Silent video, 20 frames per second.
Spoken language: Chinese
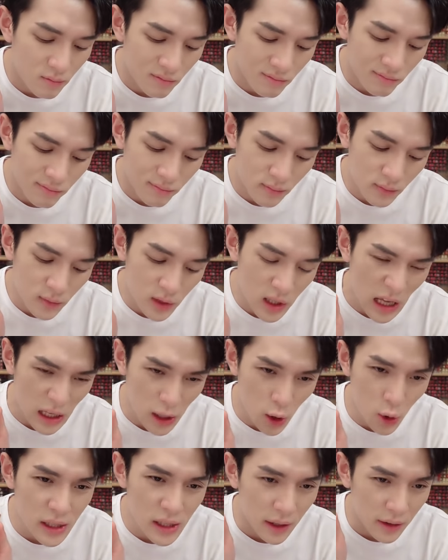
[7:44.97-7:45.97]
嗯，
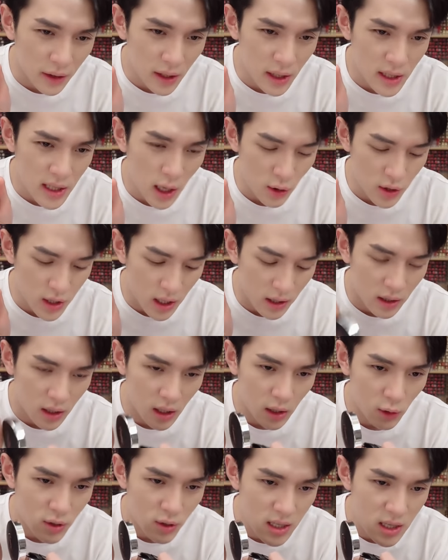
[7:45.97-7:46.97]
也有一点点的小争
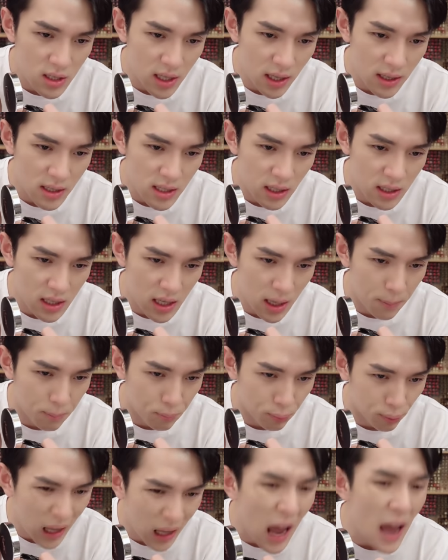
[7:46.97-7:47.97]
议，就是这支颜色也
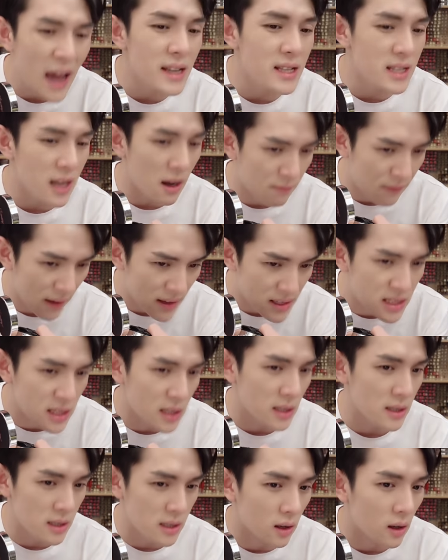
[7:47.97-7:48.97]
不太像番
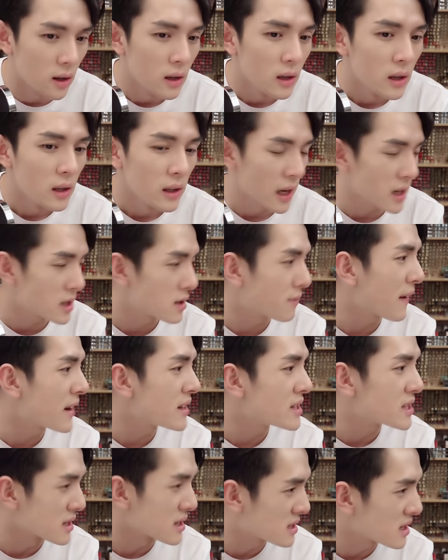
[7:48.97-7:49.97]
茄色，它是
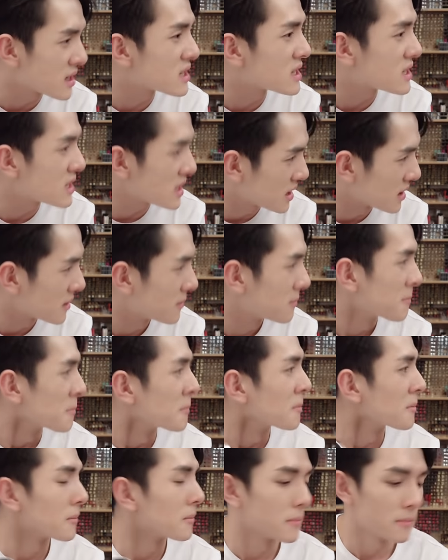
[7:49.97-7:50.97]
番茄色系。
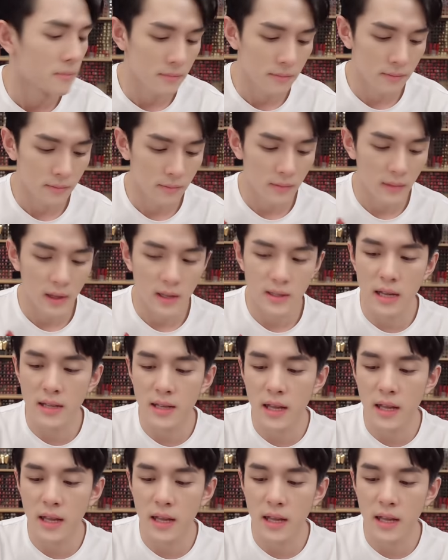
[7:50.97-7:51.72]
哪支？三